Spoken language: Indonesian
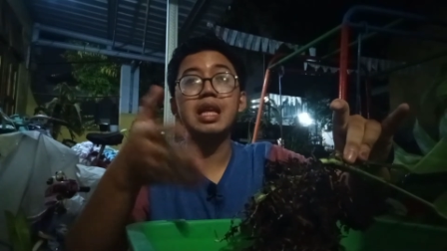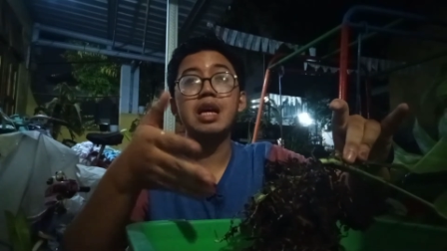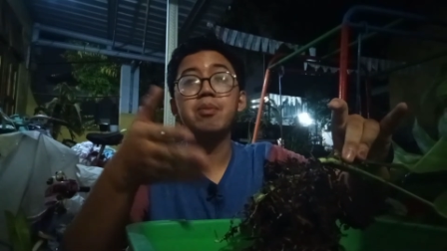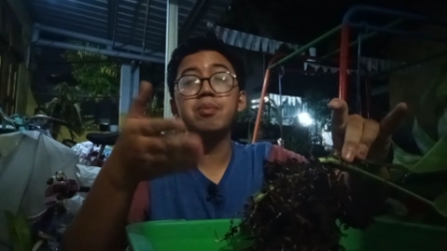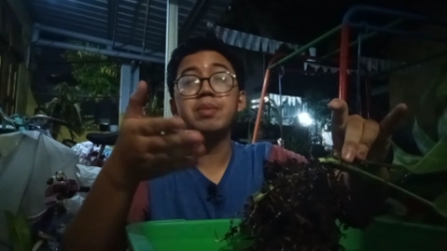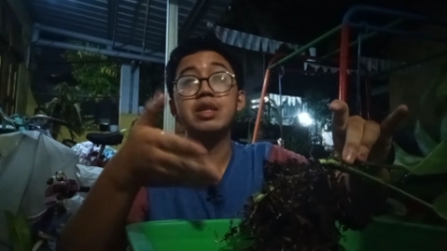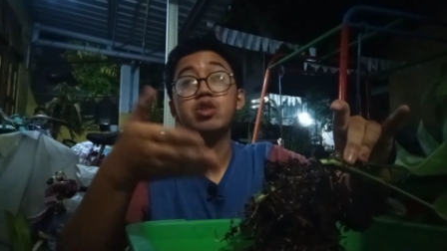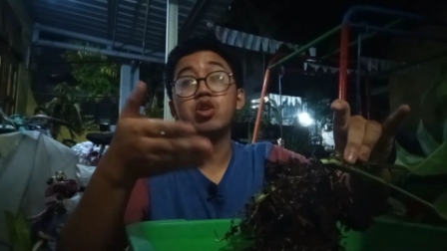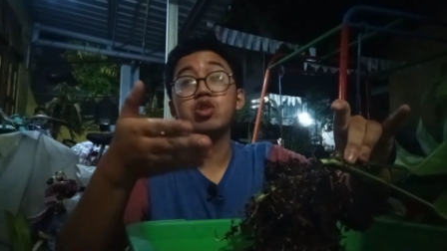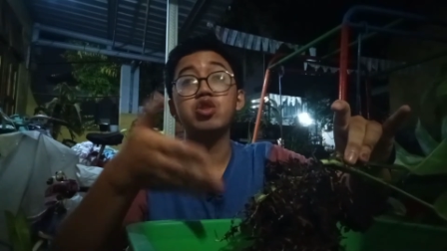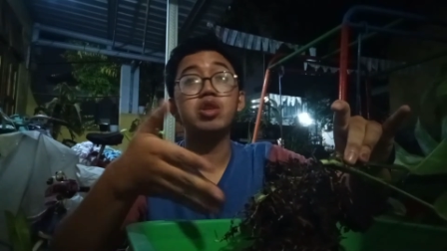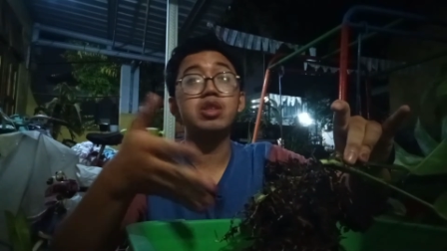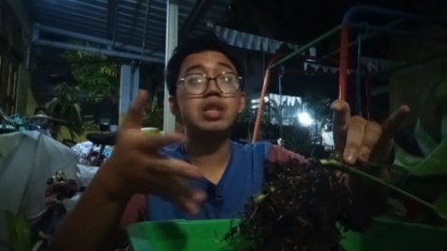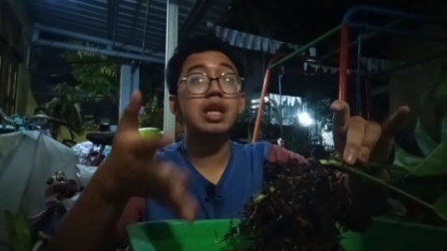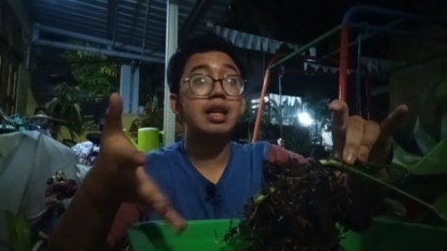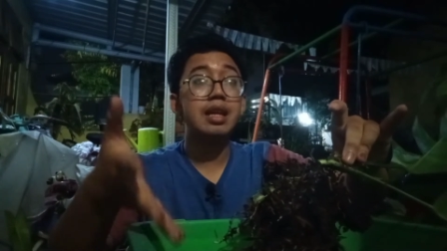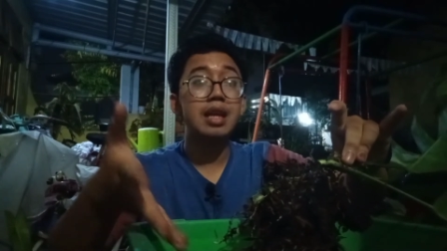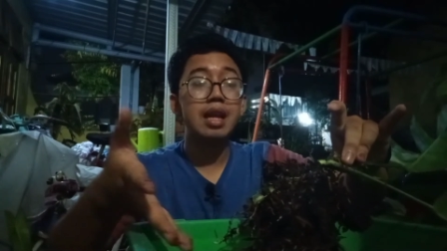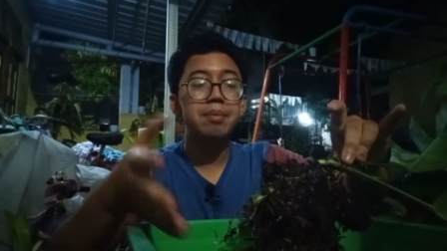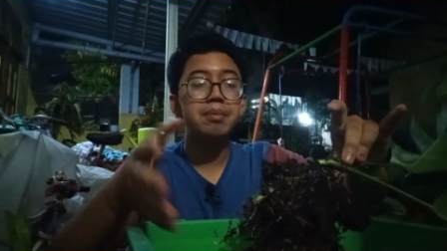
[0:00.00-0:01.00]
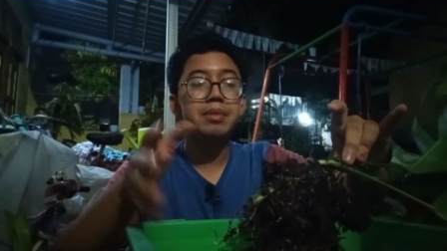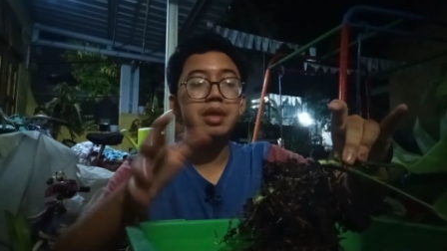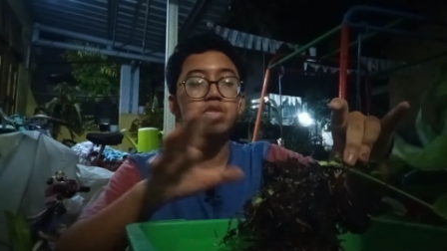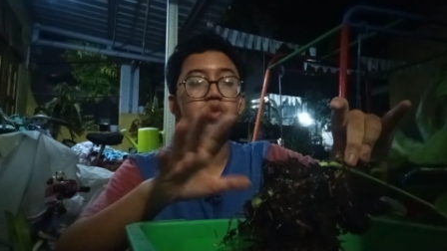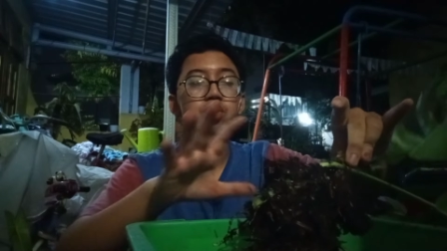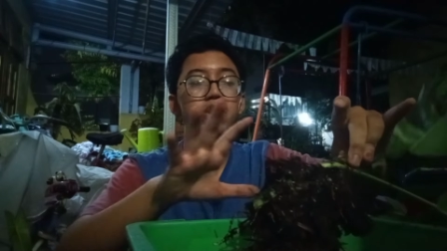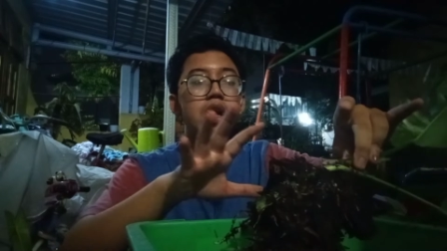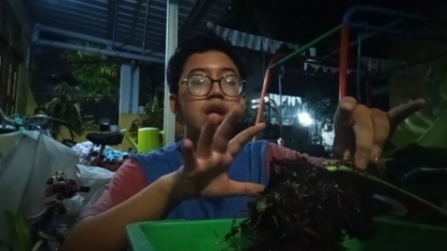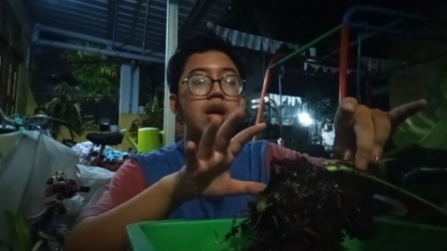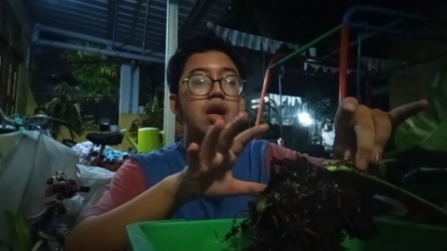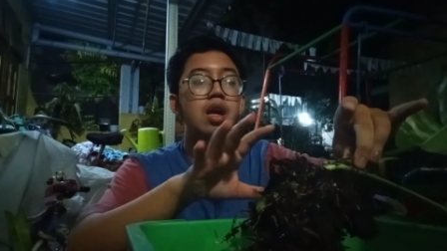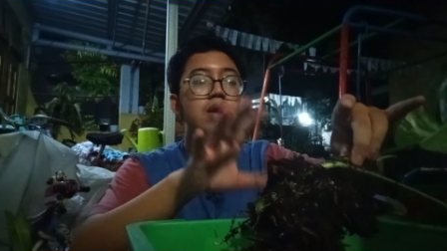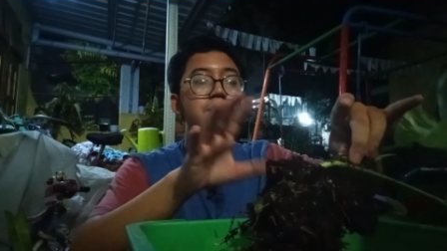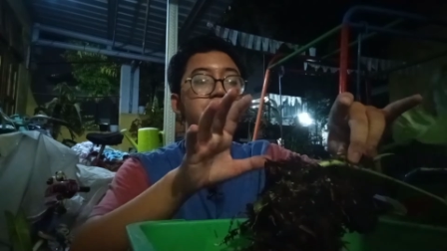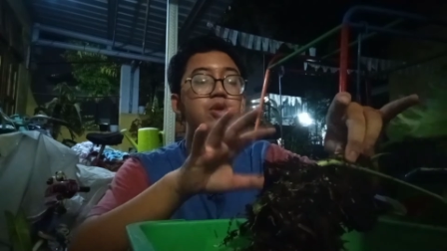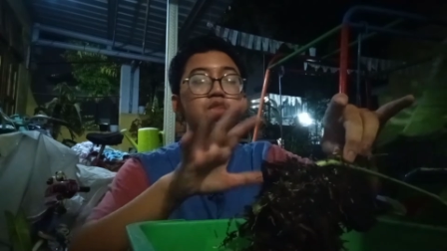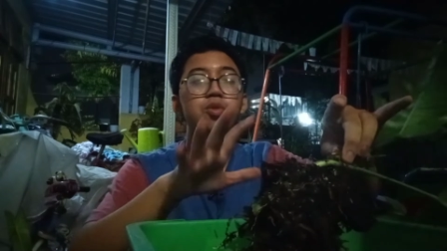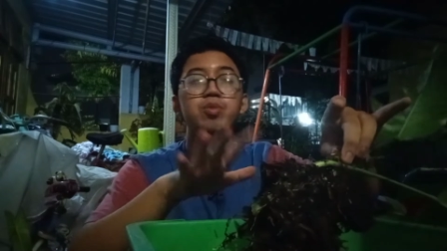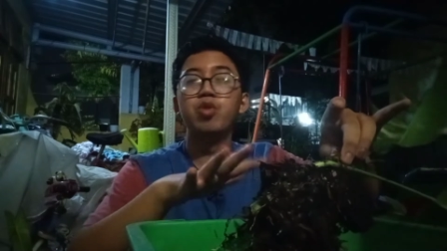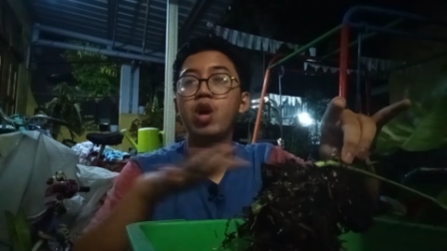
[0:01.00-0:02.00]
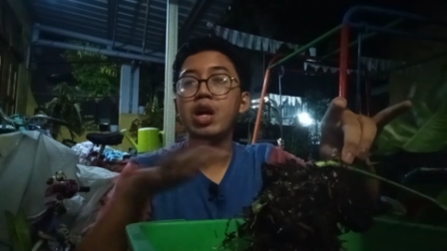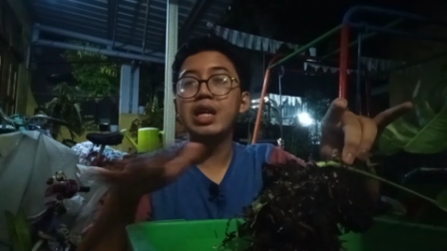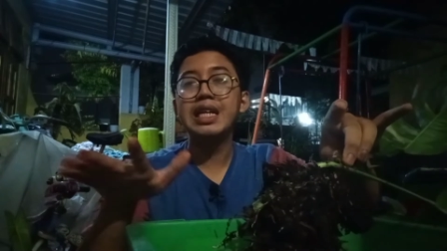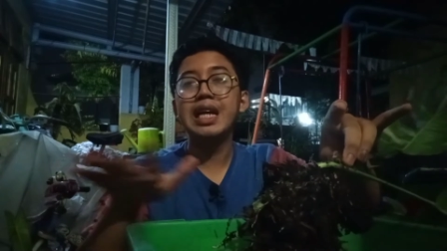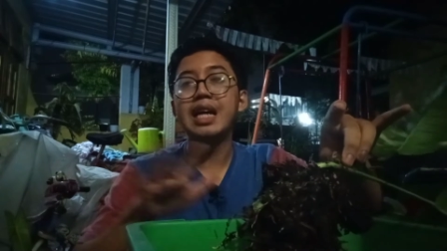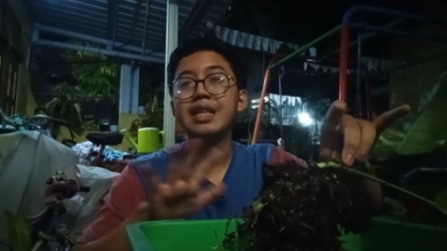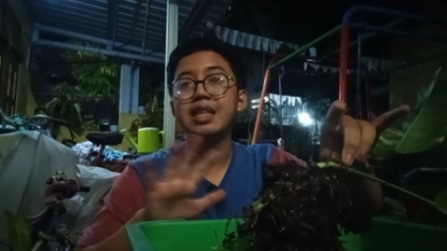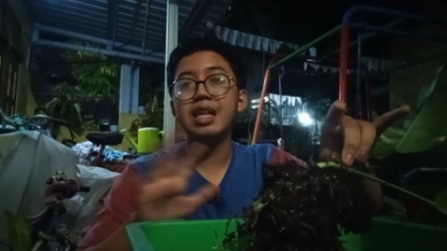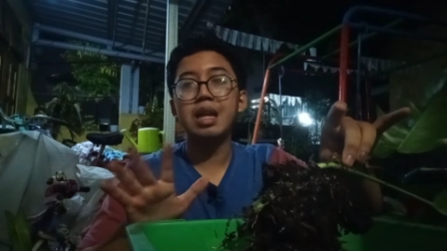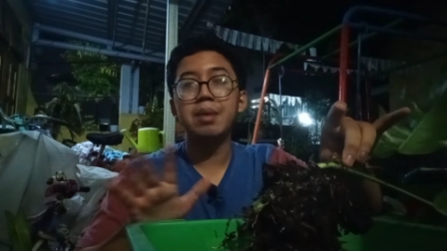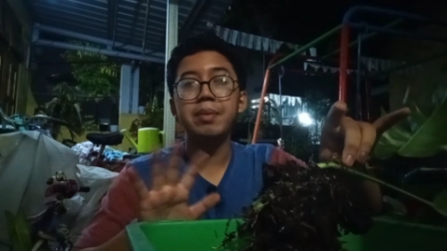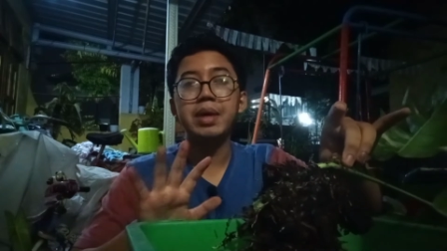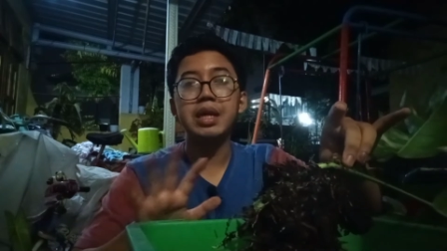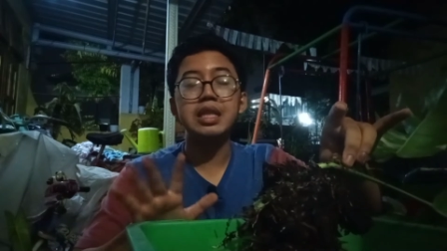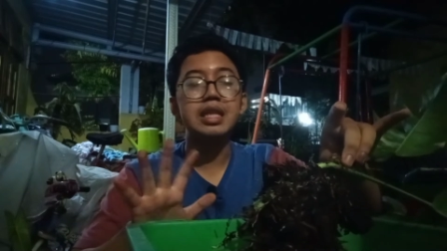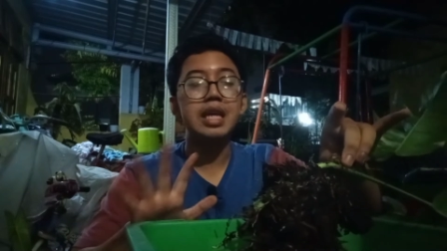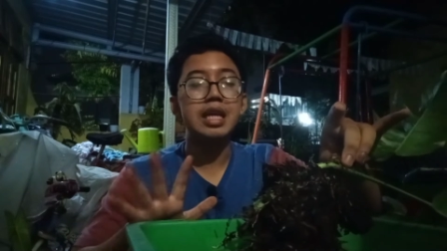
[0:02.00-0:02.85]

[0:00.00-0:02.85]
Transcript: bercocok tanam dan juga berhubungan dengan tanaman